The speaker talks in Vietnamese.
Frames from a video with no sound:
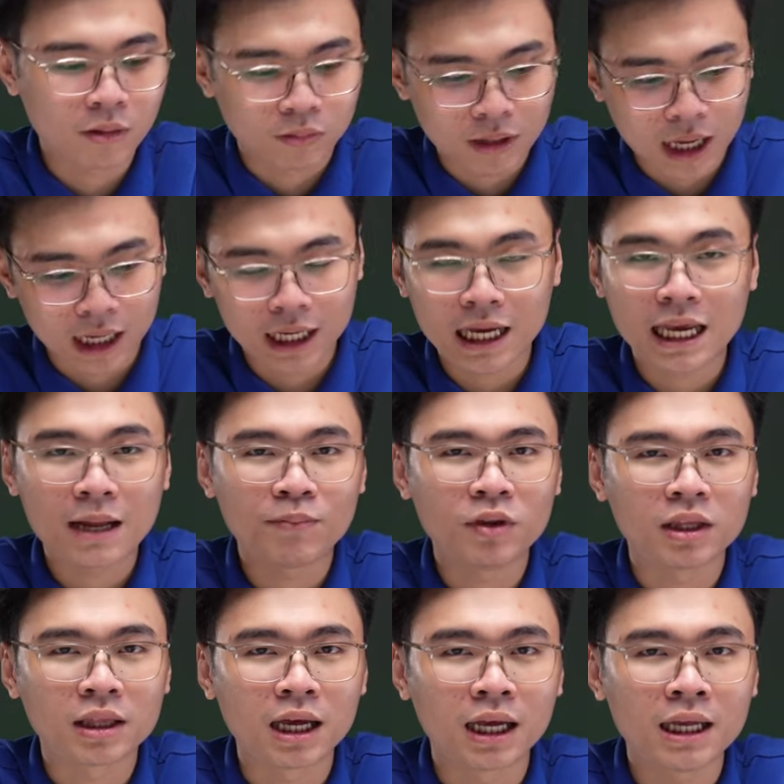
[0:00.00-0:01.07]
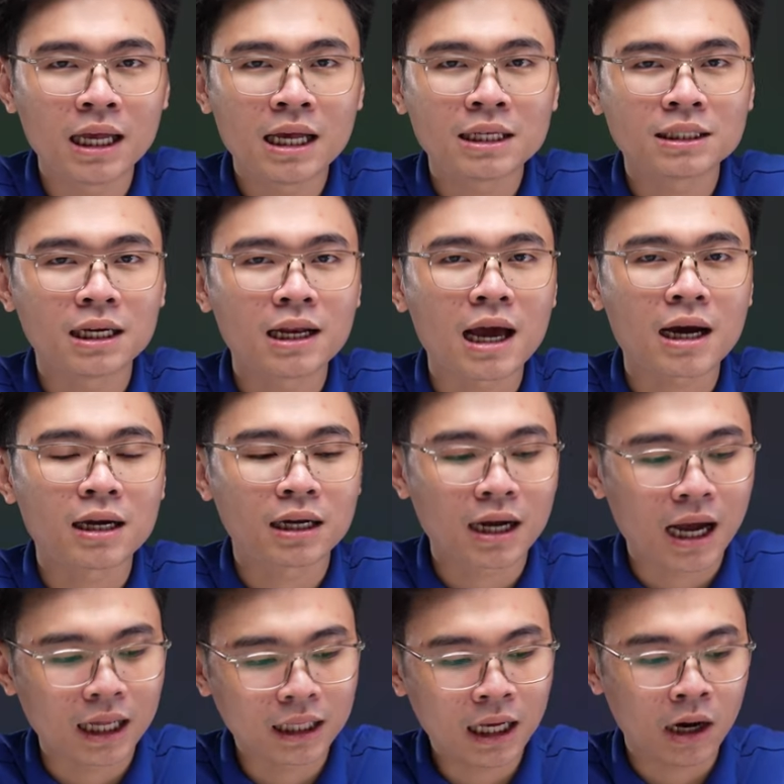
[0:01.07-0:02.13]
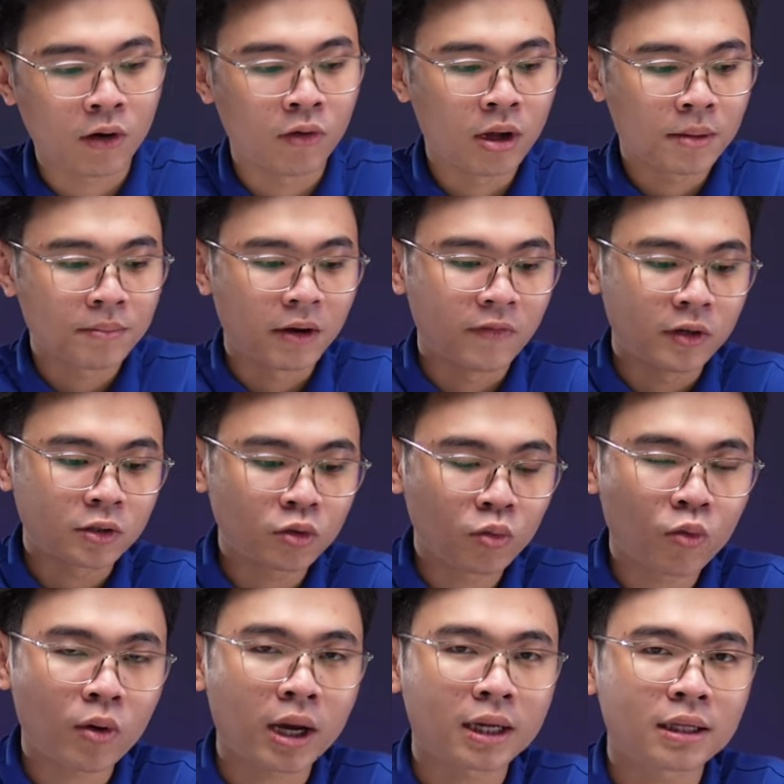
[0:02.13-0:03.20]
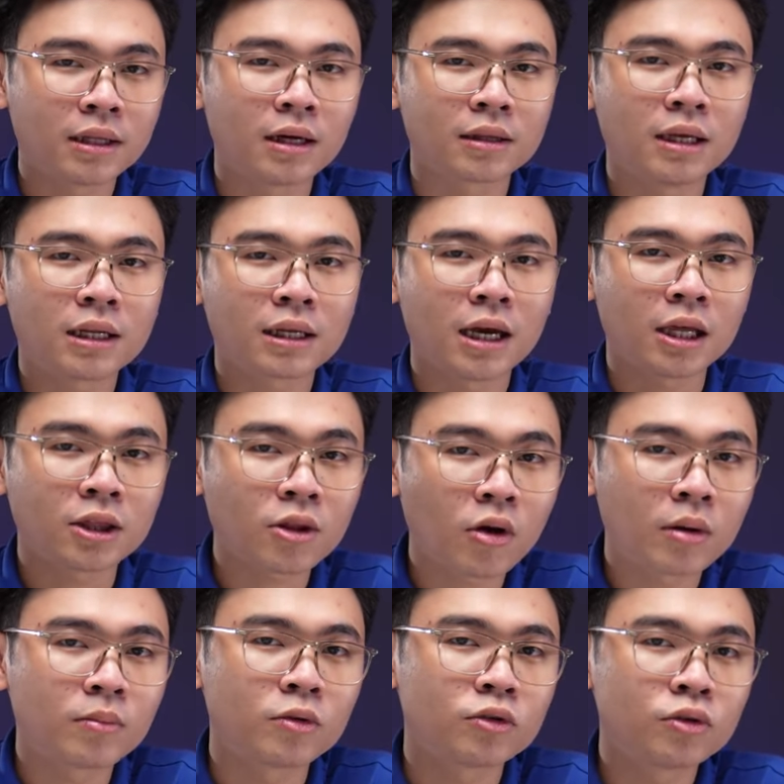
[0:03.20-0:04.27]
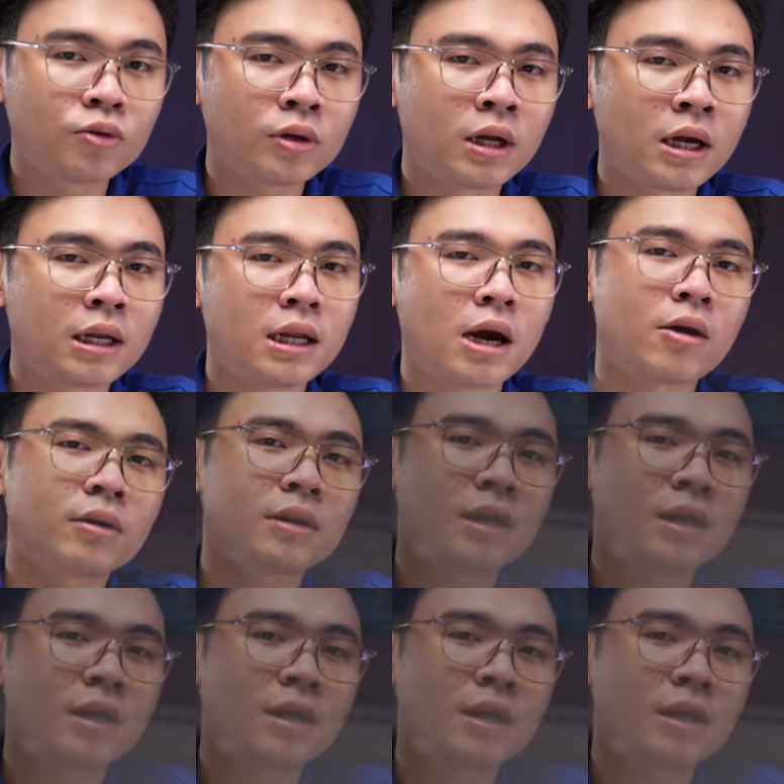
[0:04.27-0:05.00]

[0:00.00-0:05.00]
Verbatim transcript: tổng thể khi anh em nhìn thấy sẽ nặng hơn khá nhiều bởi vì xung quanh được thiết kế to một chút để có